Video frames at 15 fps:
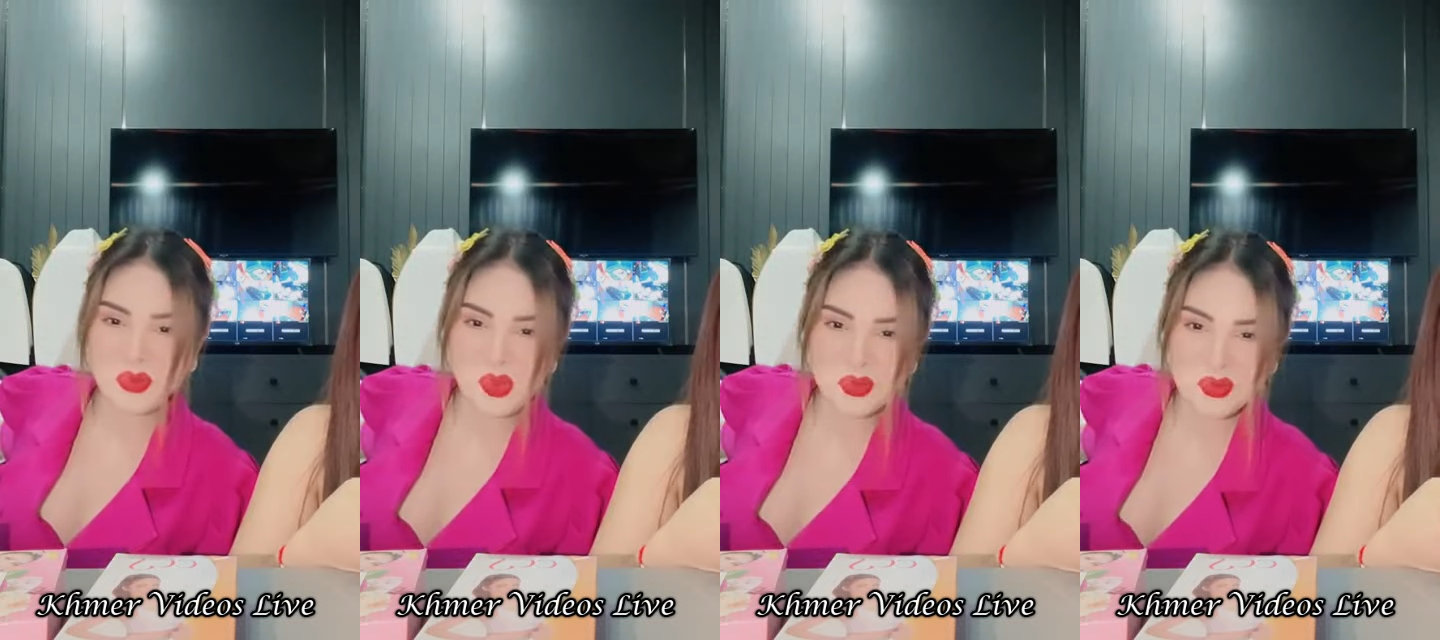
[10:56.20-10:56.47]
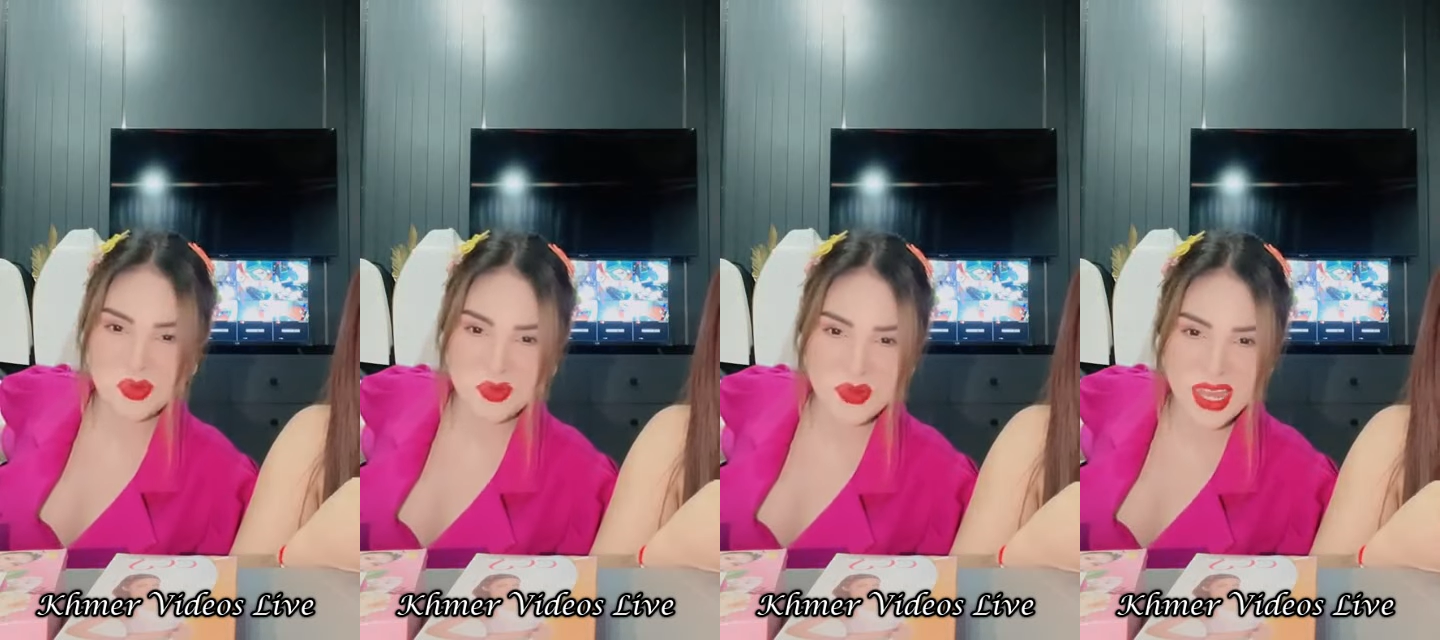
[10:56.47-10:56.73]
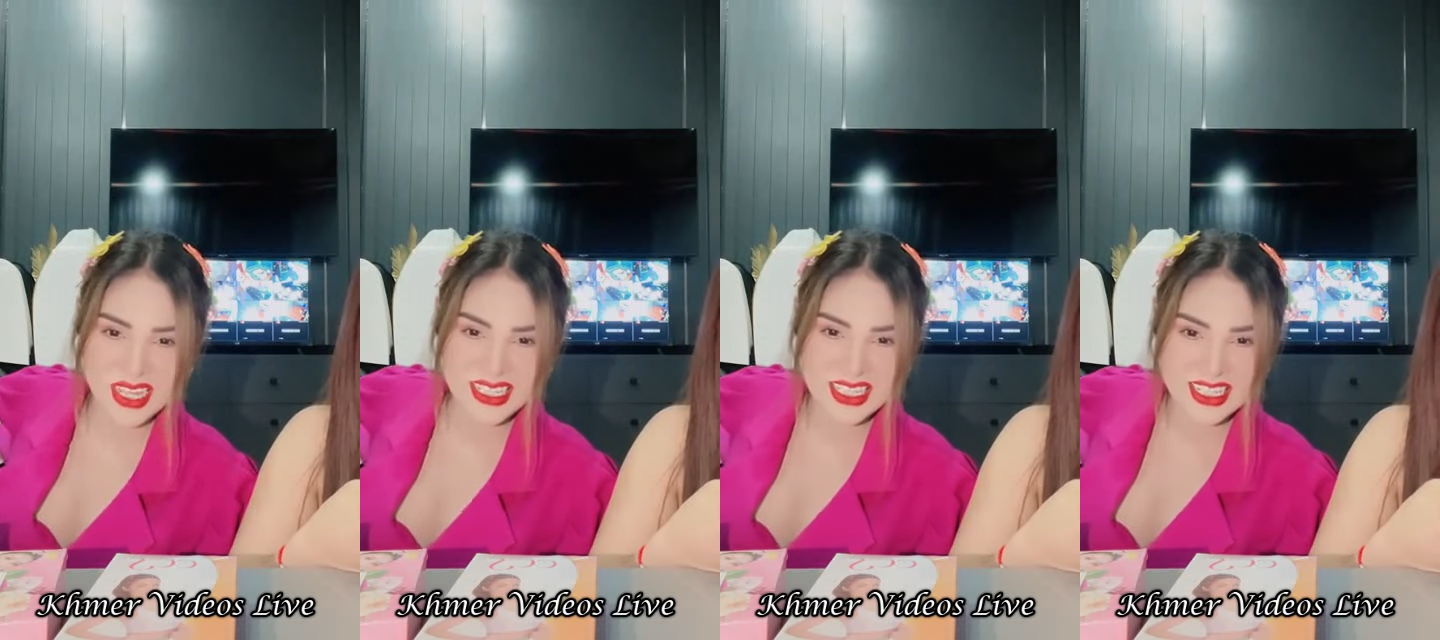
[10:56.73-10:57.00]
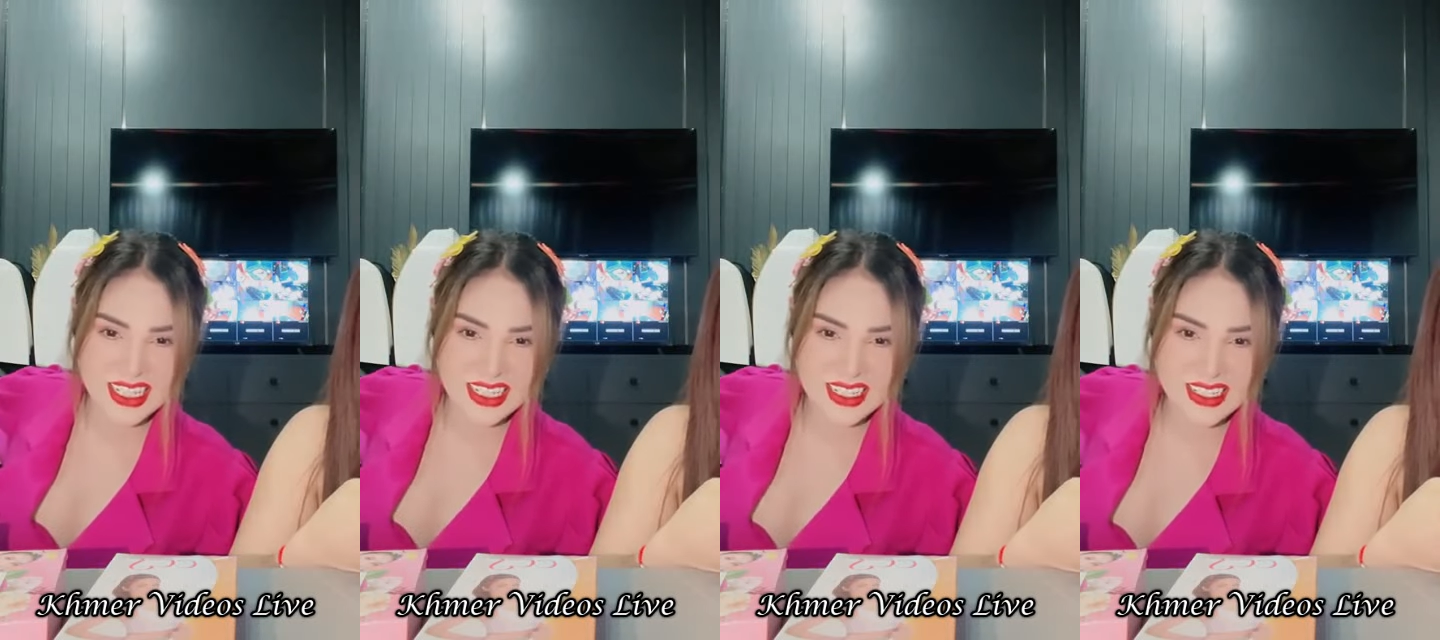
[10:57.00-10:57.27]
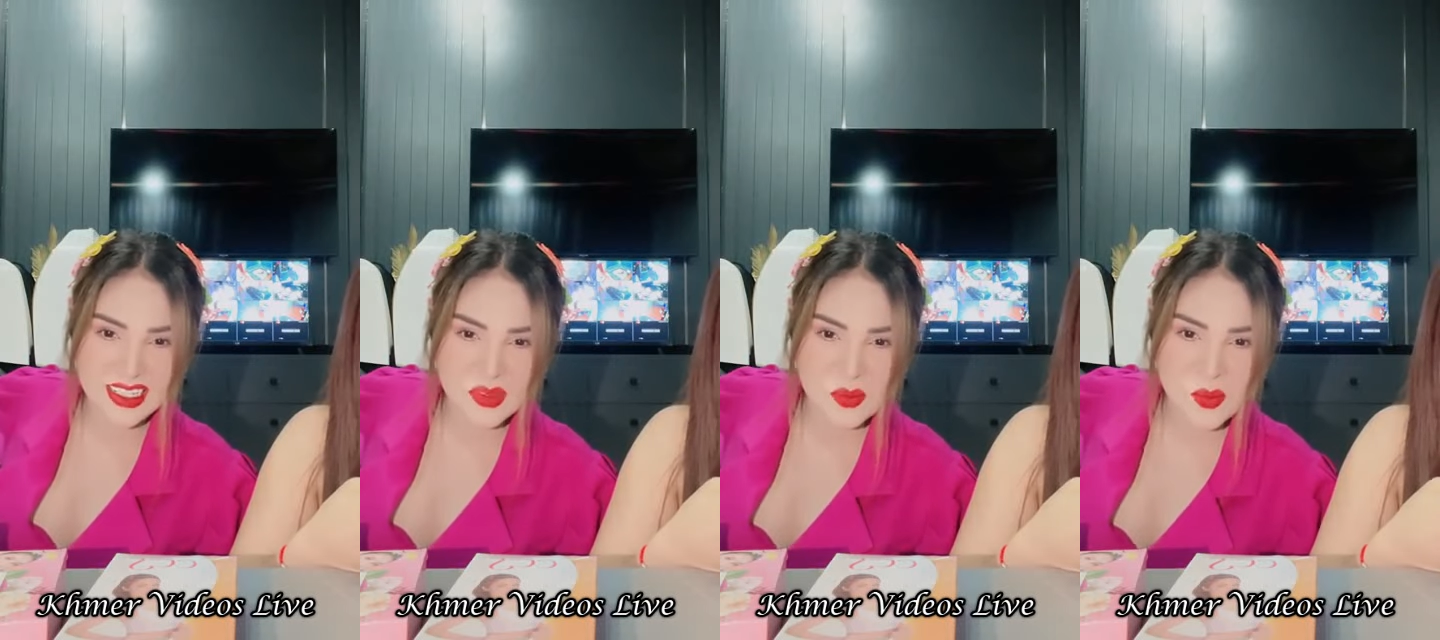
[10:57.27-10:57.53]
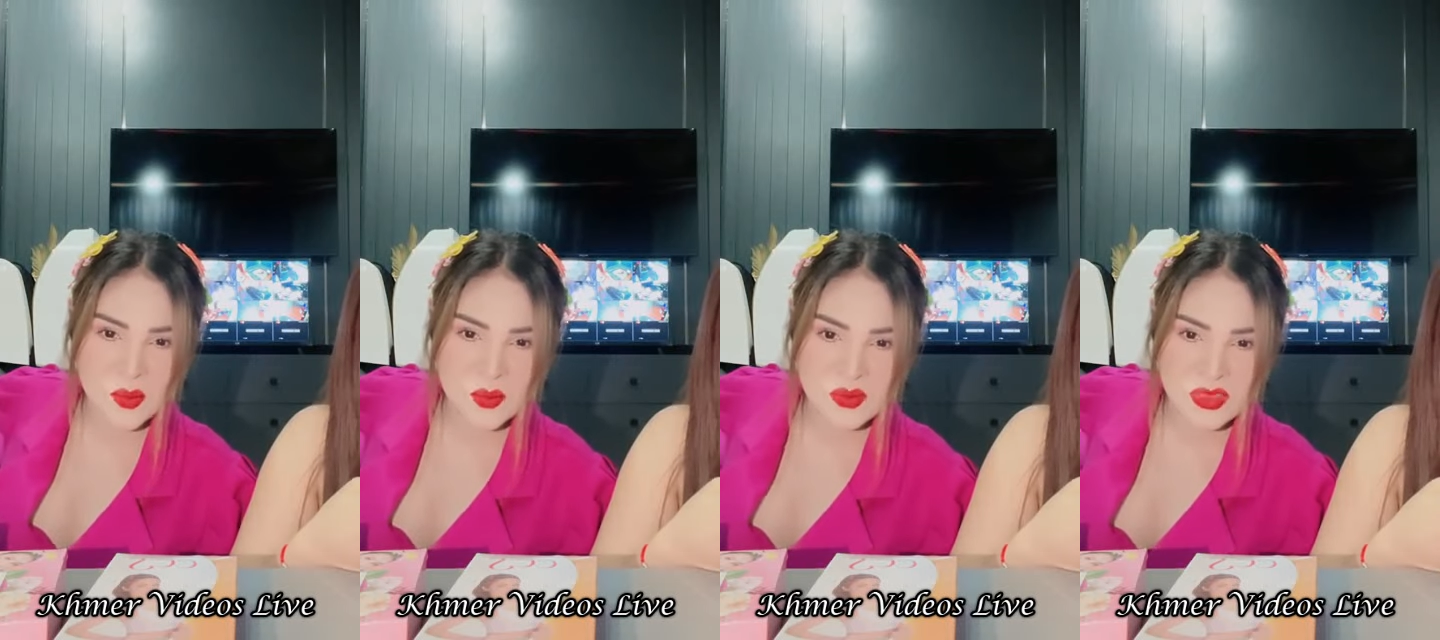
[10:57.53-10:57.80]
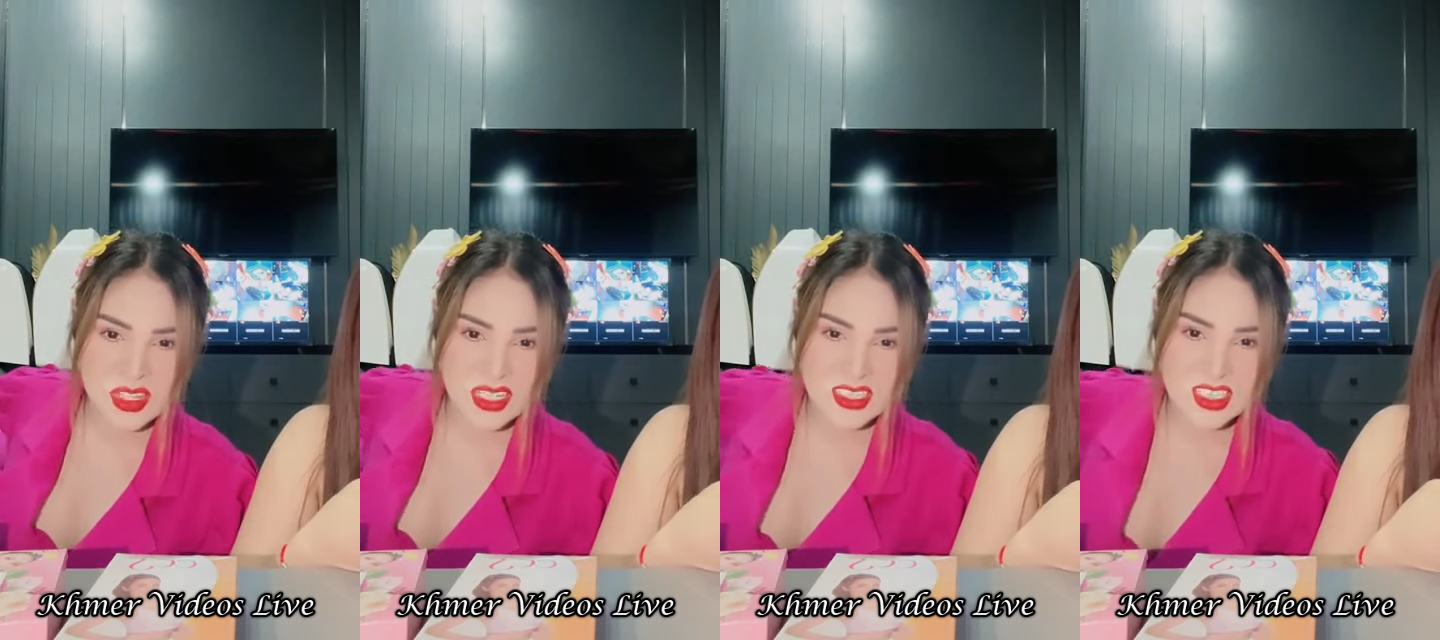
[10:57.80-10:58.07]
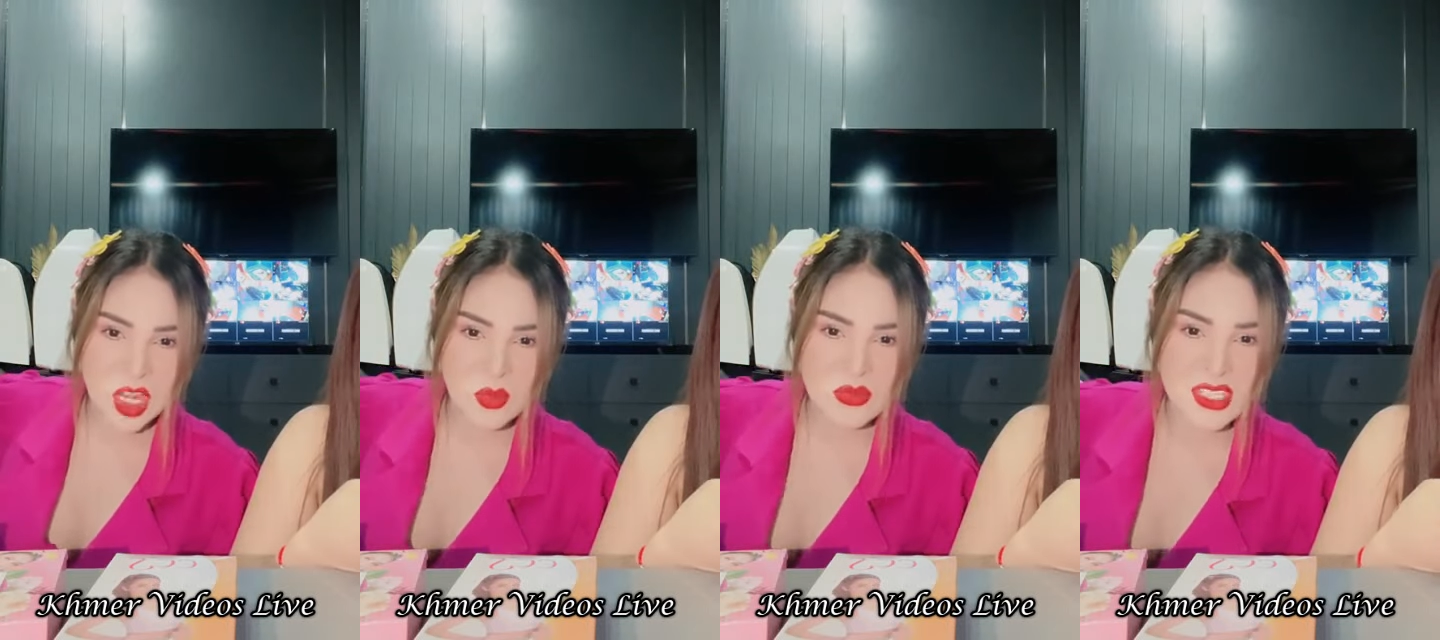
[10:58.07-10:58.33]
một bàn đằng này
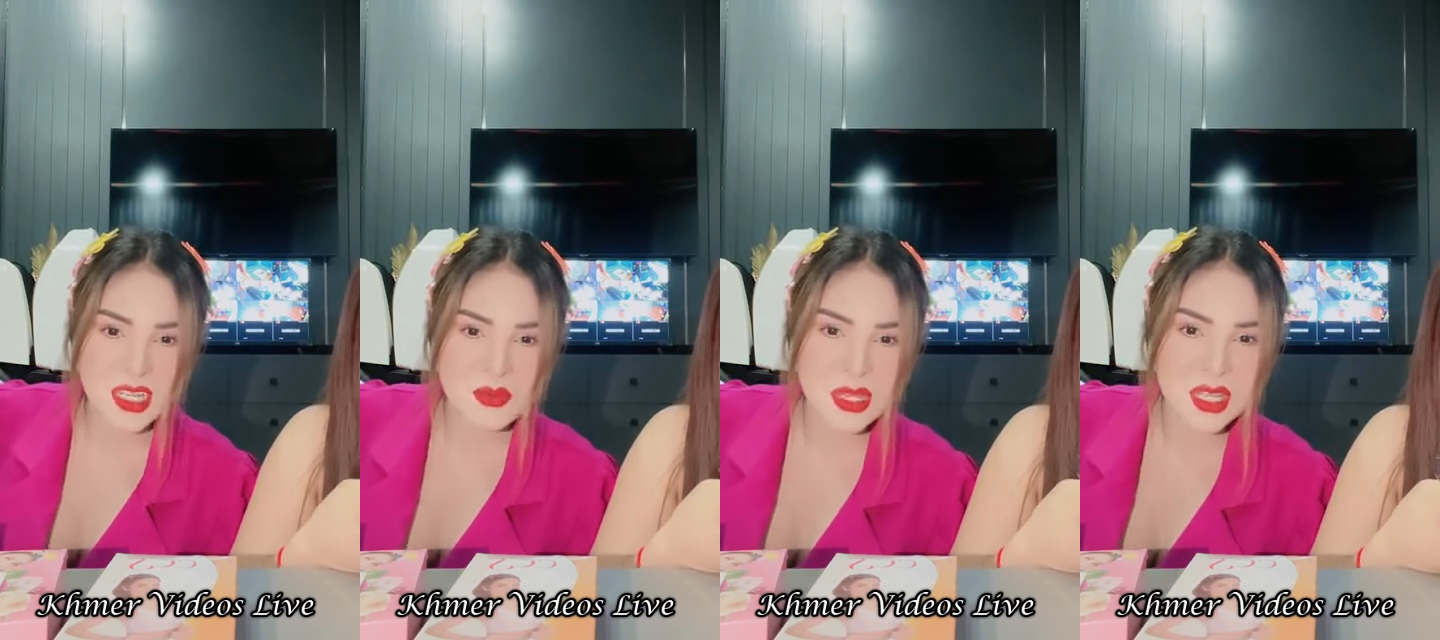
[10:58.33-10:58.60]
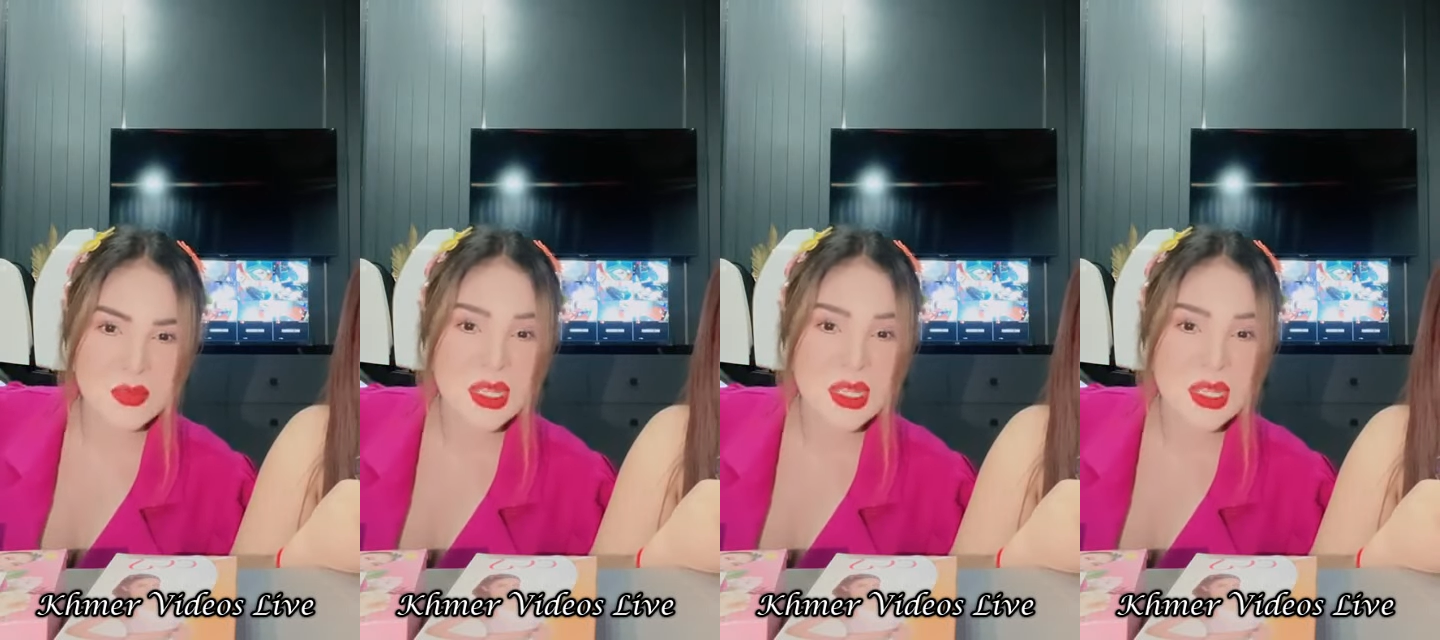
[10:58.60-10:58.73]
chồng chăn mấy